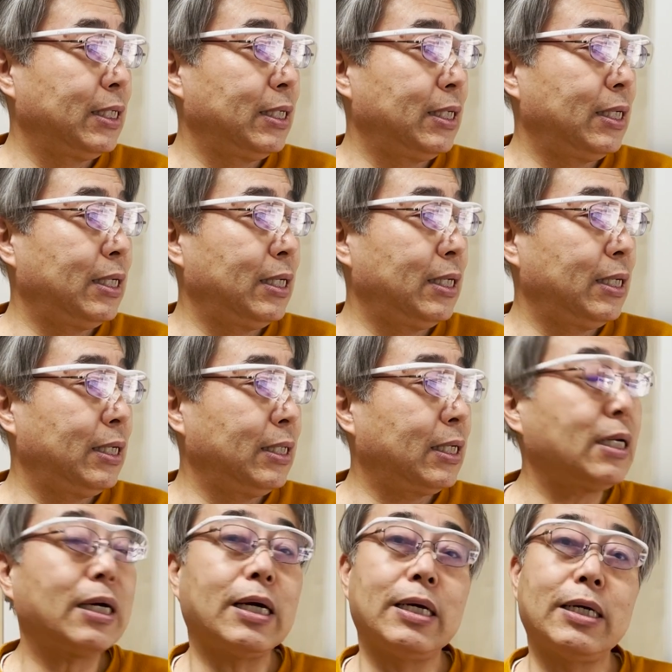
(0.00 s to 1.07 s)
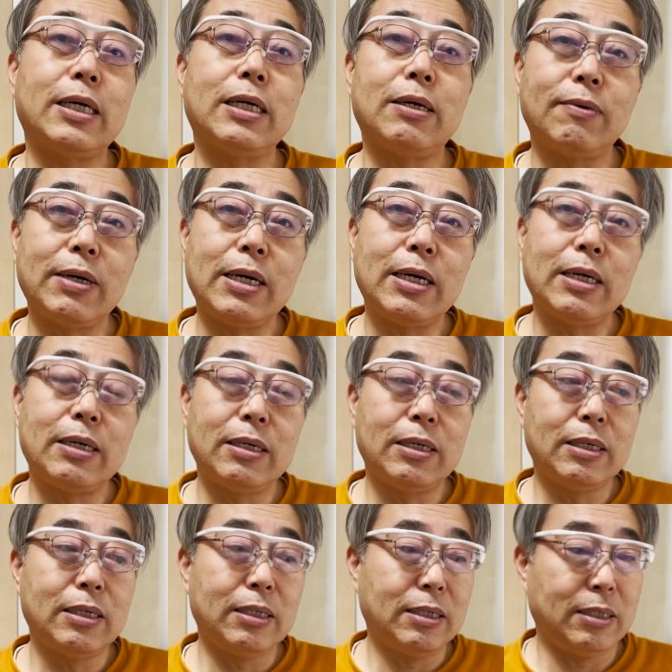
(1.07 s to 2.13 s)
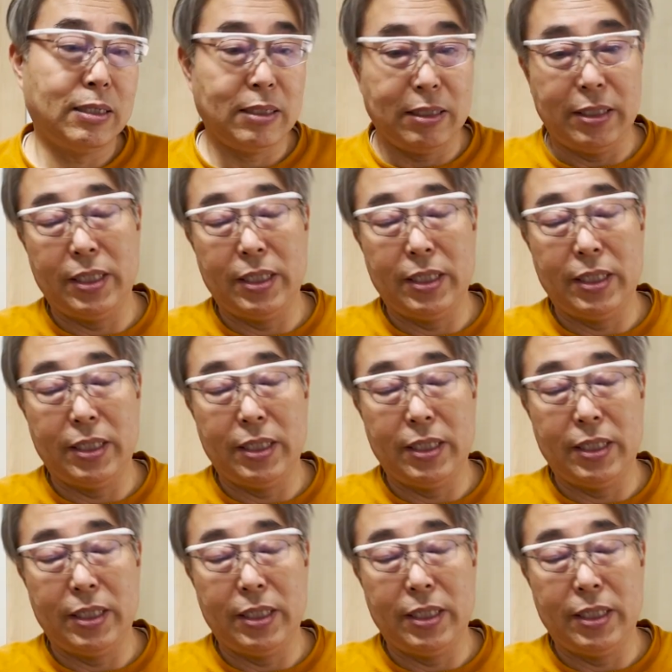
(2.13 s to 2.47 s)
えー、7回からはあ